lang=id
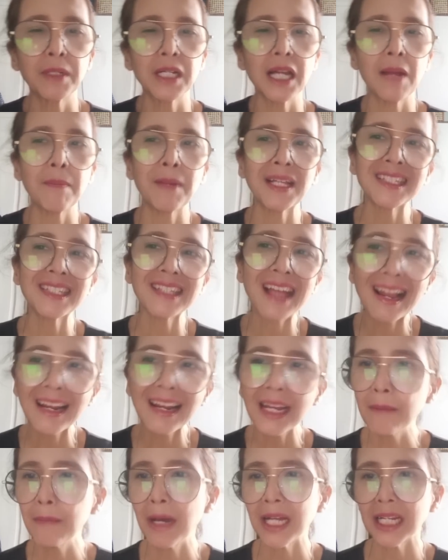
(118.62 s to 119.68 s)
yang bernama
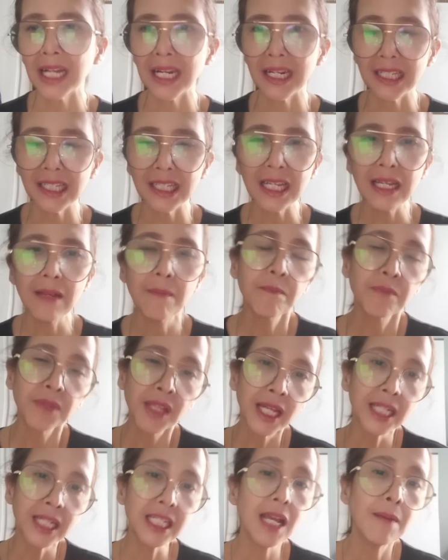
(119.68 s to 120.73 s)
Saleh Baransi
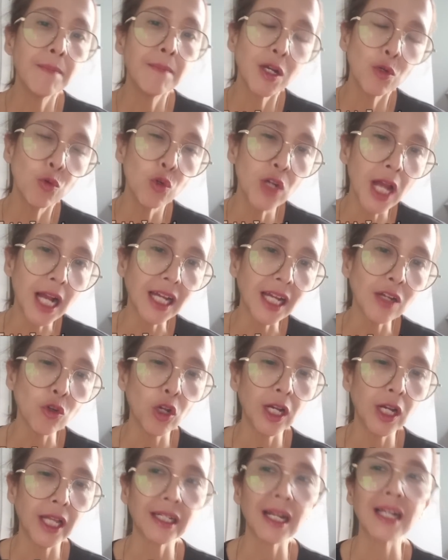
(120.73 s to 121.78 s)
dia menggunakan
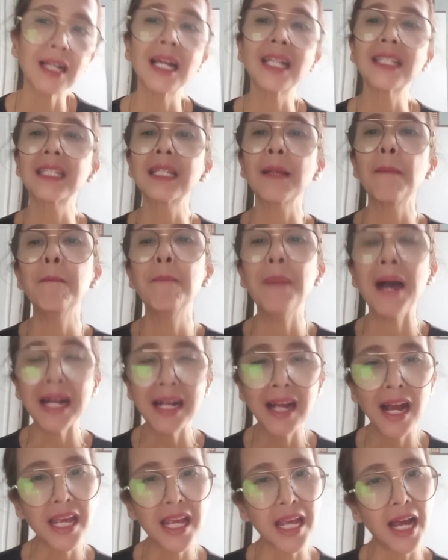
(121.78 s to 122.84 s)
olahraga
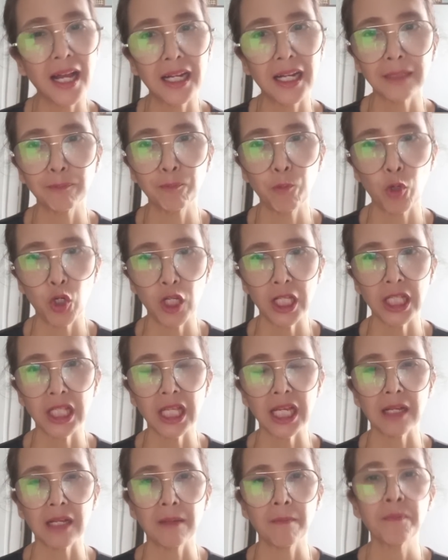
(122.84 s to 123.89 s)
sebagai alat
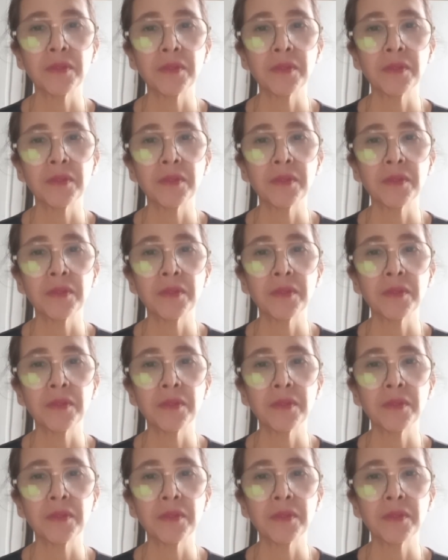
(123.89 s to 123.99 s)
politik